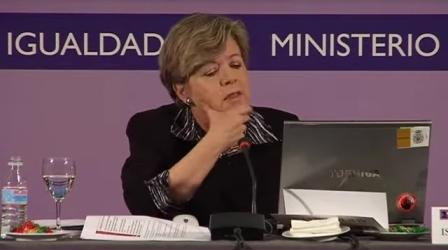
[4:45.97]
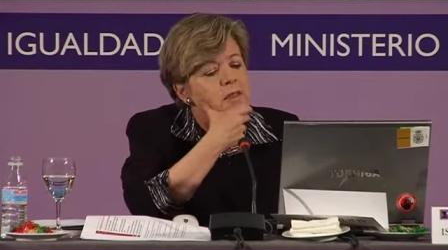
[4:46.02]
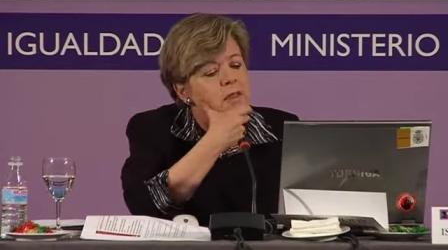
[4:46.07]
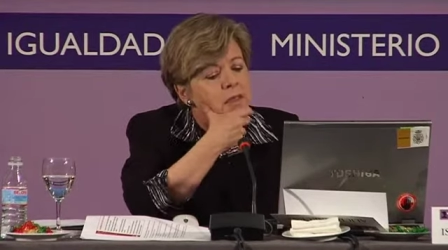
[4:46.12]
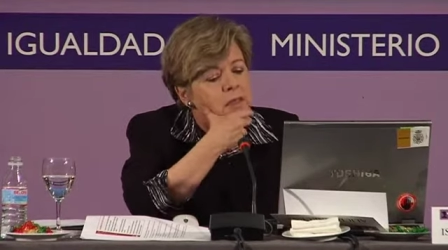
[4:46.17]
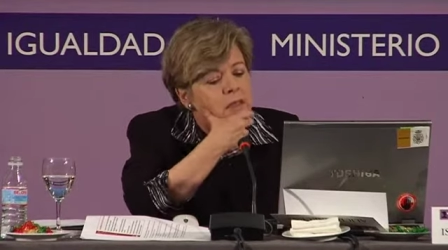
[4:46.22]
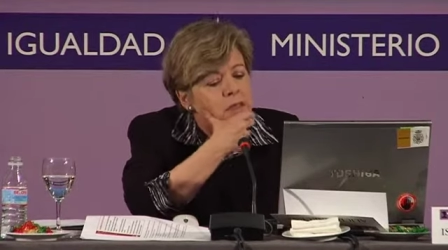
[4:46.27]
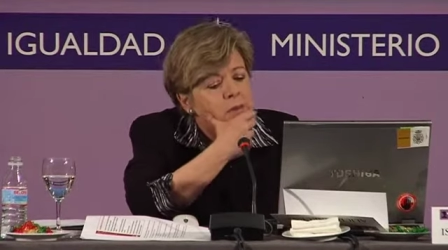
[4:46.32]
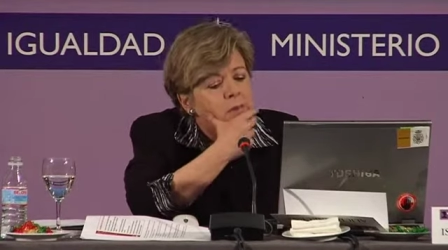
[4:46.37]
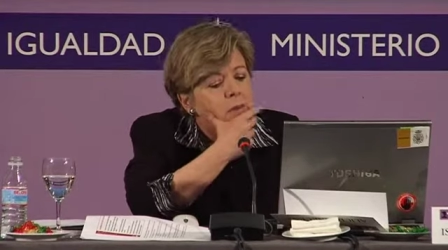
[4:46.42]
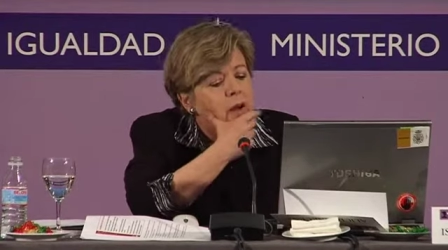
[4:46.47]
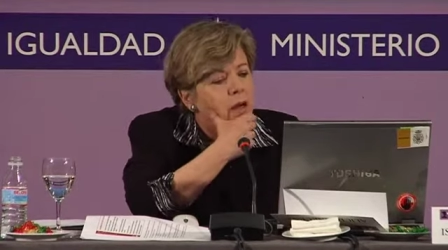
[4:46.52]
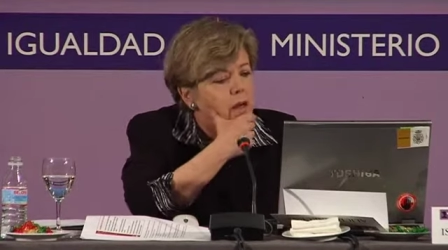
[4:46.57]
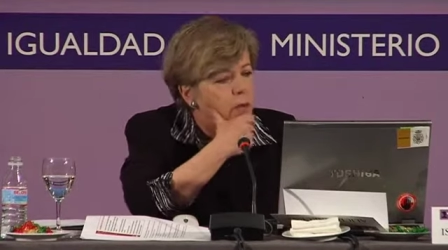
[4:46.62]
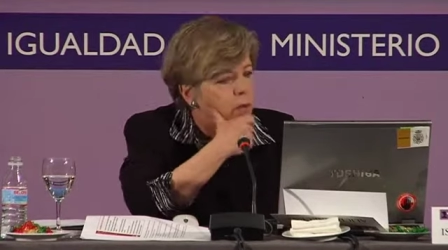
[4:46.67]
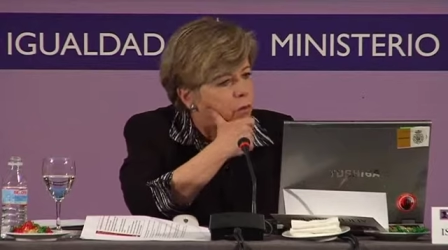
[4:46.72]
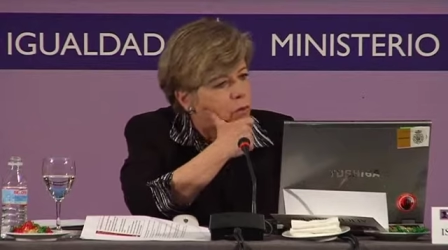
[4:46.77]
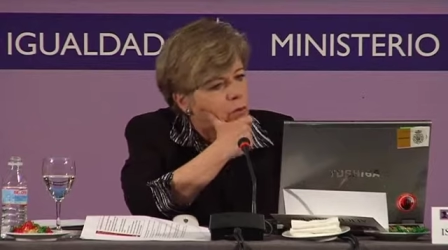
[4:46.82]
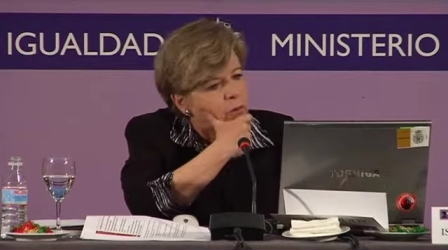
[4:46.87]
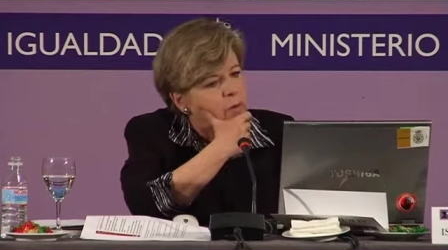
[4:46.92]
Sin
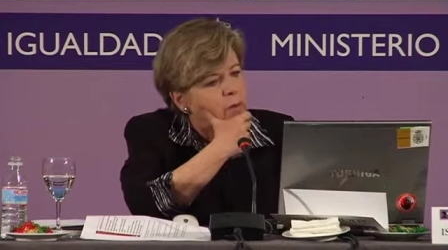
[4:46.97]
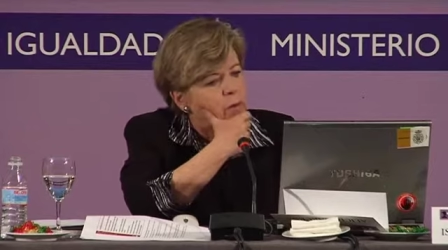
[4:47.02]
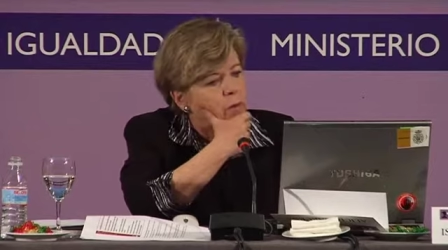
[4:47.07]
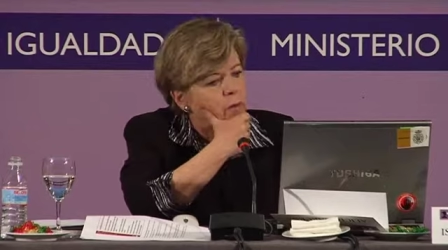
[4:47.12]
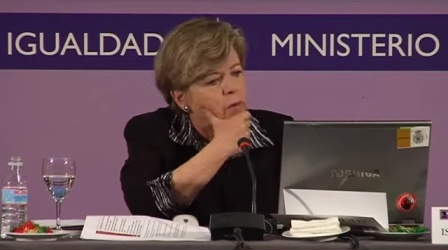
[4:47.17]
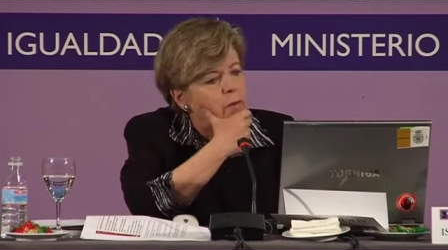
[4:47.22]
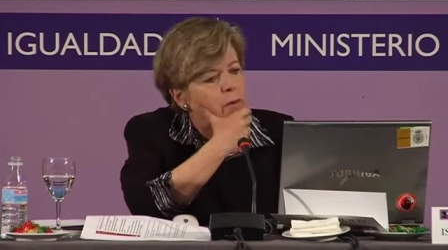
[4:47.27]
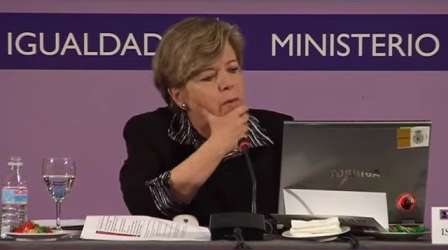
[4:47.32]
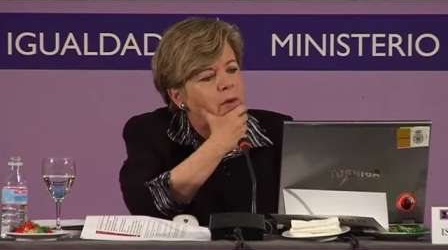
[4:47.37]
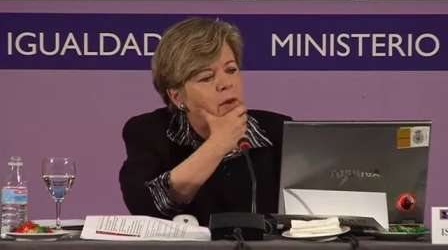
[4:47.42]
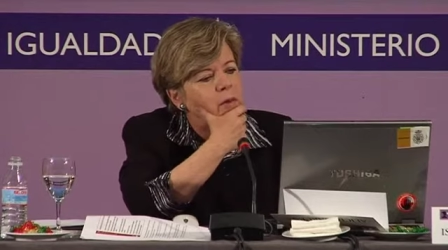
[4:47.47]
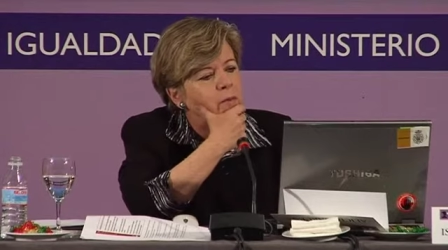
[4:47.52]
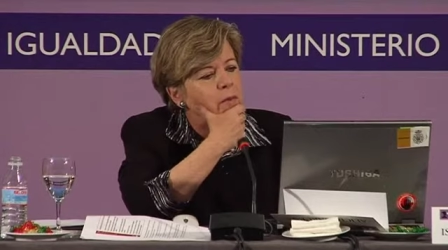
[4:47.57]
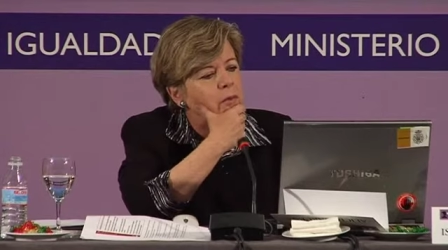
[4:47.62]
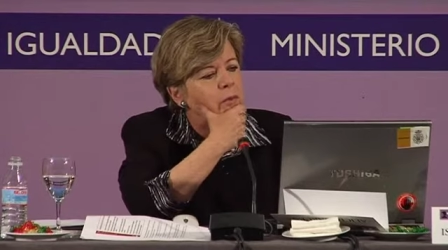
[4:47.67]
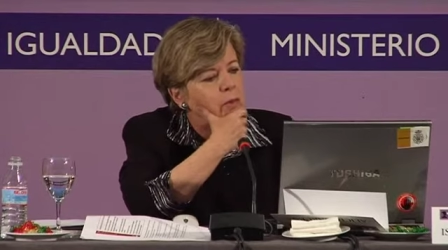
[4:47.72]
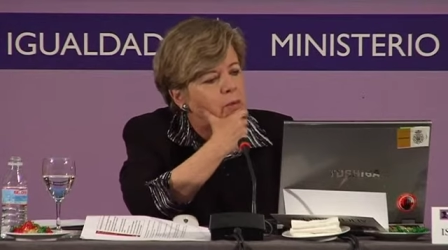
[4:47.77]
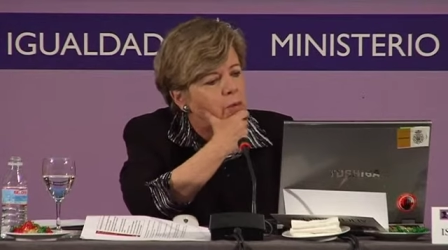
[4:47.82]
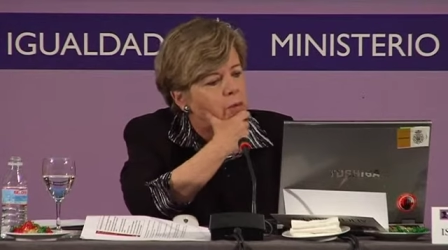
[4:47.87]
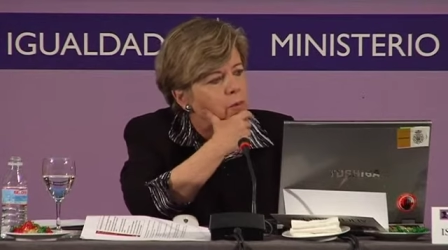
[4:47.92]
embargo, cuando
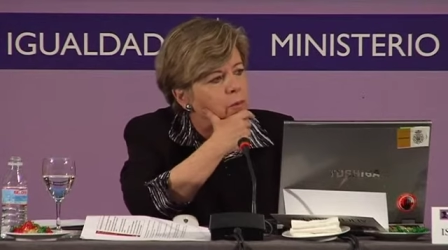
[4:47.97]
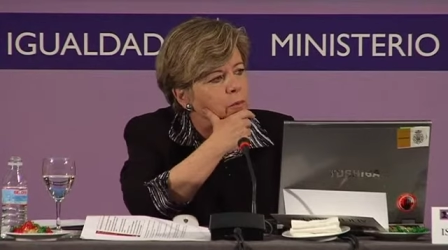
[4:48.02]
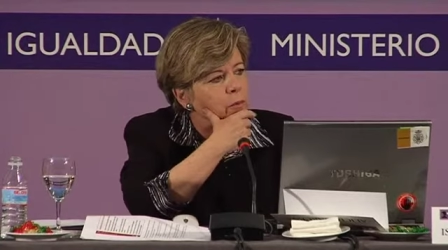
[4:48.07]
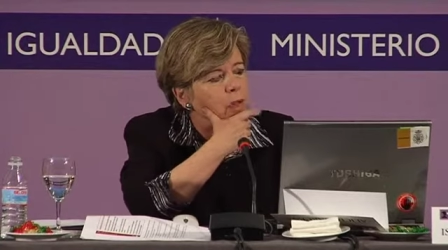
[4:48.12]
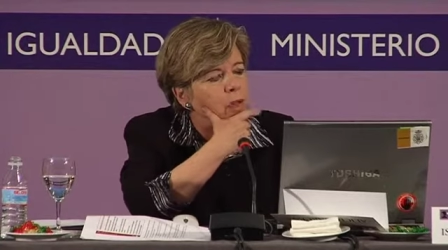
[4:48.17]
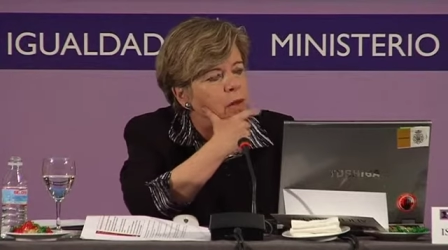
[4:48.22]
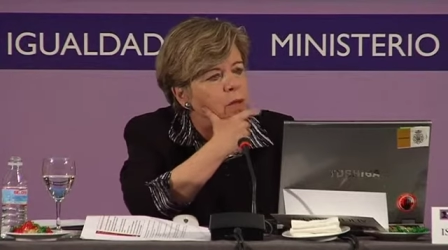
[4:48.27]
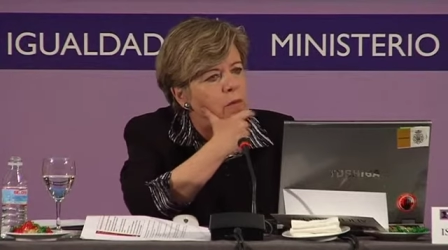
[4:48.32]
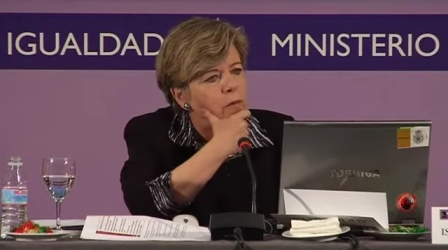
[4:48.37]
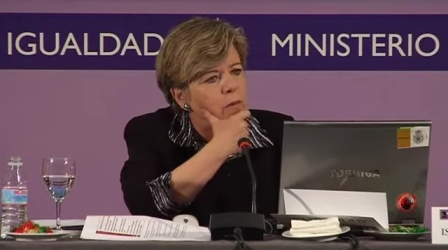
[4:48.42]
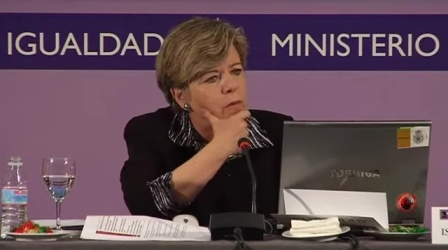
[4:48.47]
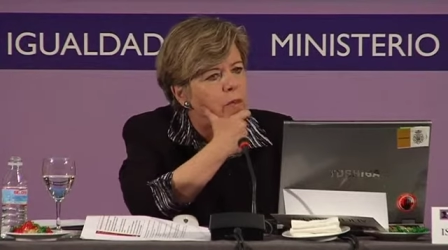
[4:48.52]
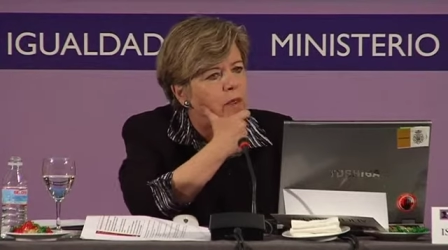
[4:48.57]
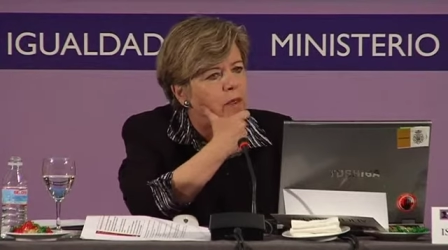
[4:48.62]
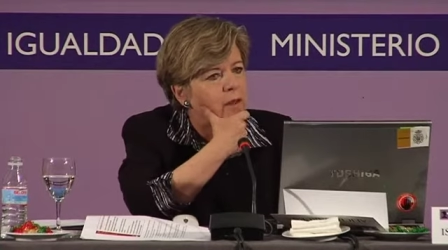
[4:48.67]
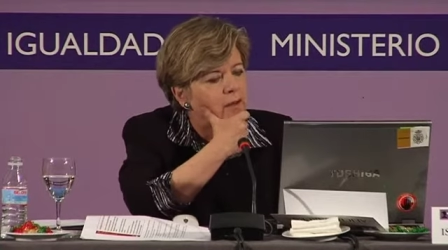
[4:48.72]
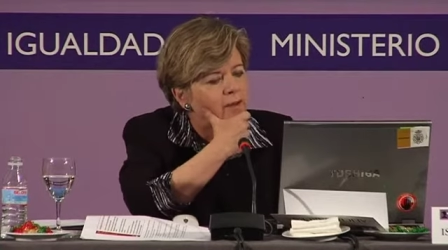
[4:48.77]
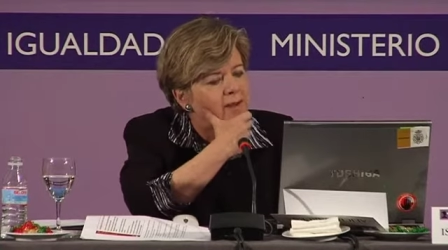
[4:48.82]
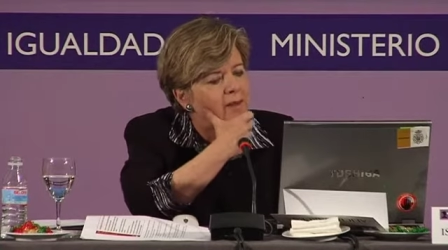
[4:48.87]
hablamos de autonomía económica,